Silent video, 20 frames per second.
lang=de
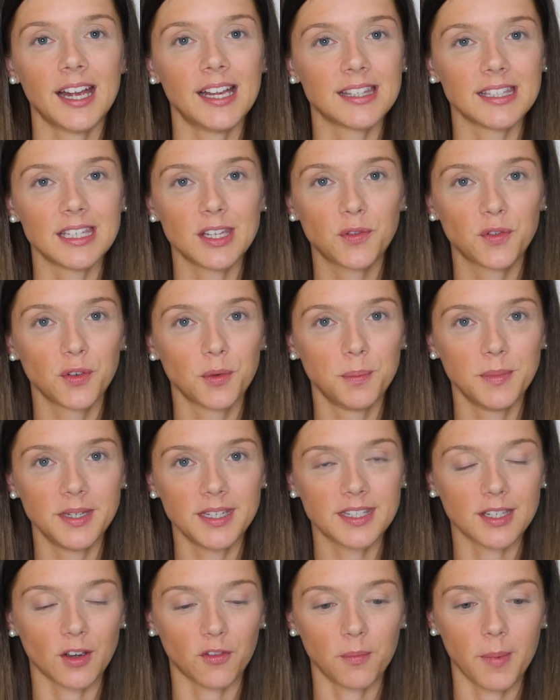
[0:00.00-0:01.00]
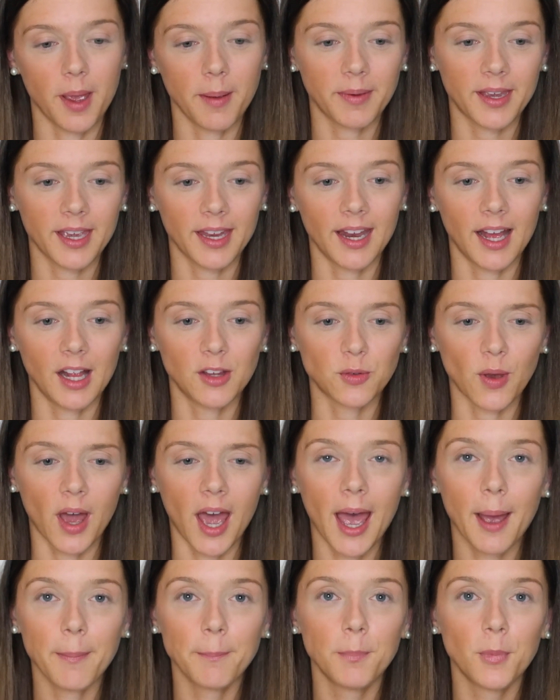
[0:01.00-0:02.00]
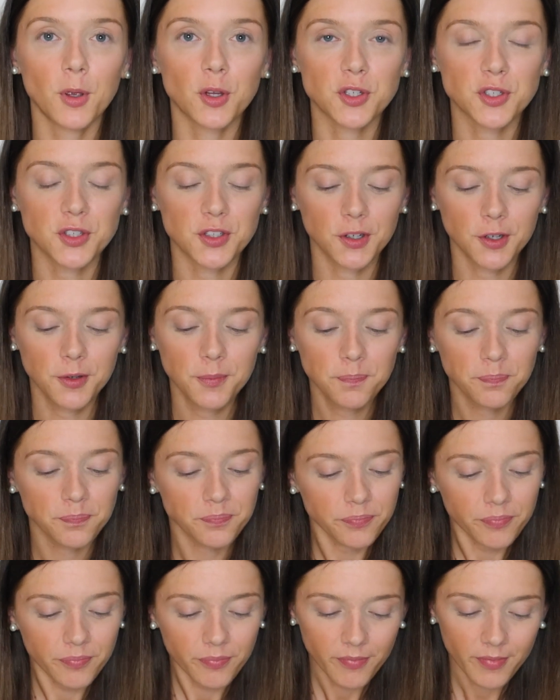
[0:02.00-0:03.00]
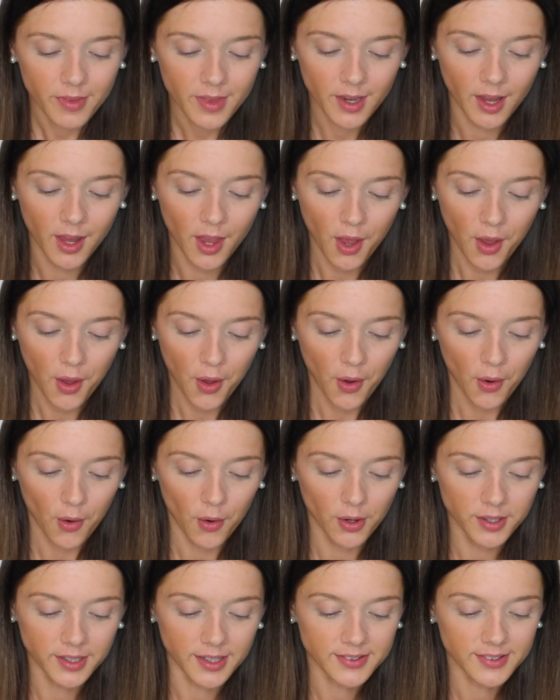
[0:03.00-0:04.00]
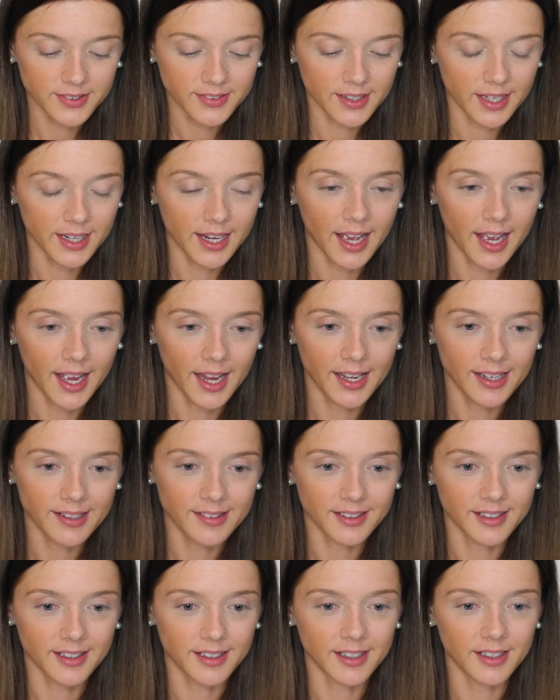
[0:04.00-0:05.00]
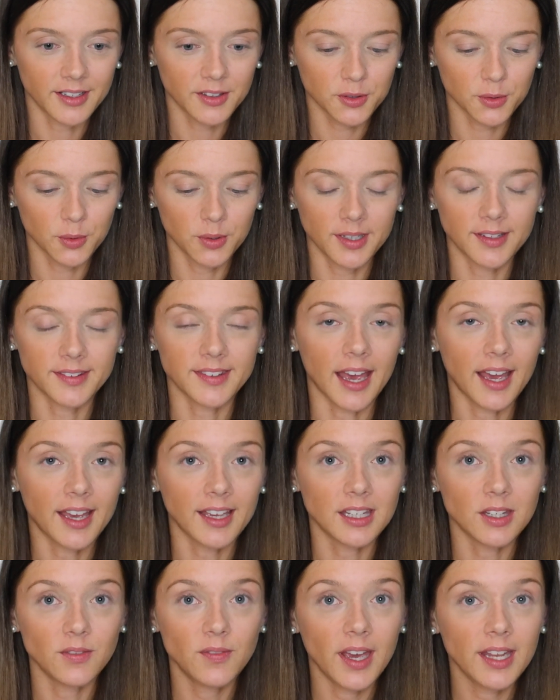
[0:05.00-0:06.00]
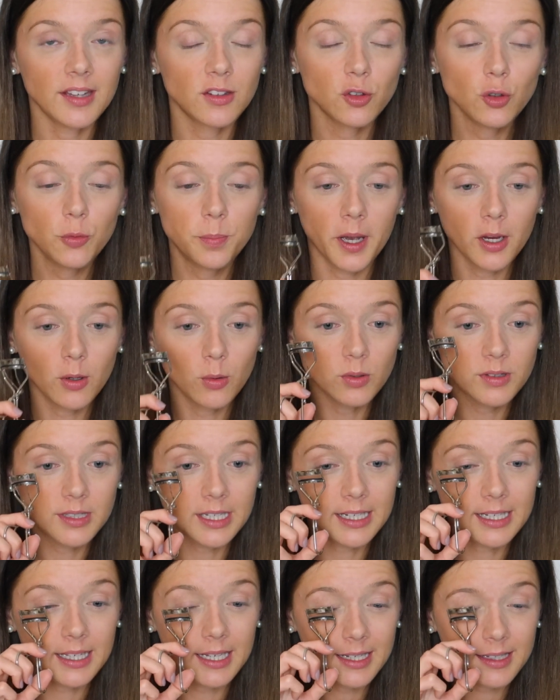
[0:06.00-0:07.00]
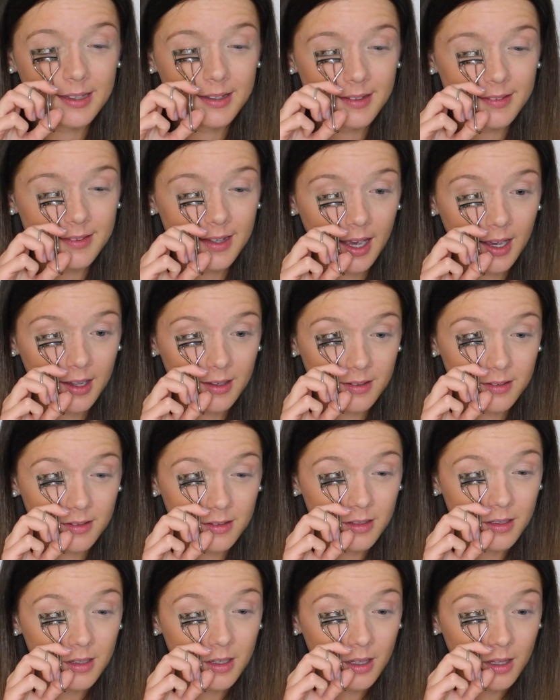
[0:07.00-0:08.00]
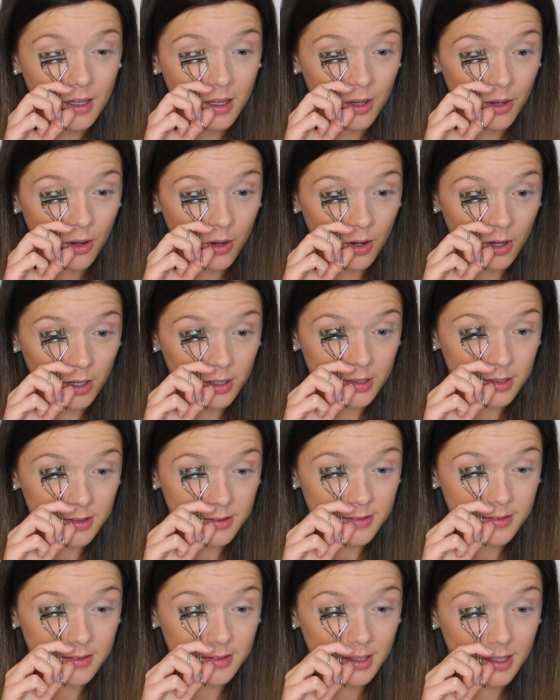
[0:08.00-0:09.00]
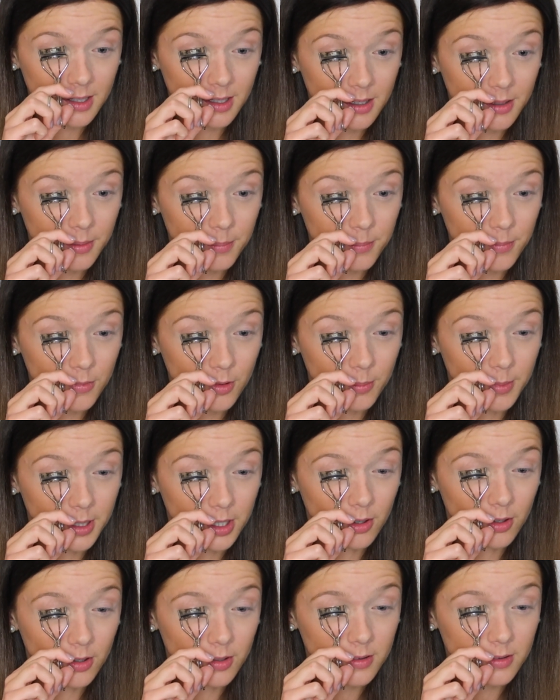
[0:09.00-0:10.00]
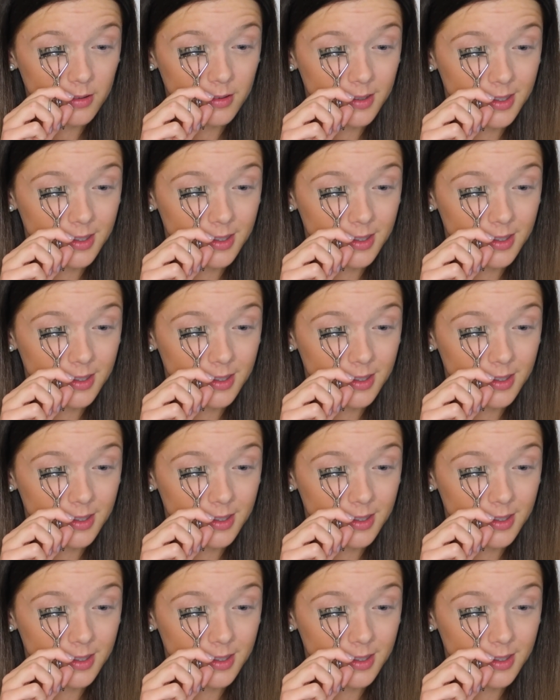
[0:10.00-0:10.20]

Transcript: halt nicht für mich auf meinem Kanal so haben möchte. Und das ist dann halt äh, so eine Sache. Die werden super gut geklickt, die Sachen. Und, ähm, oh mein Gott.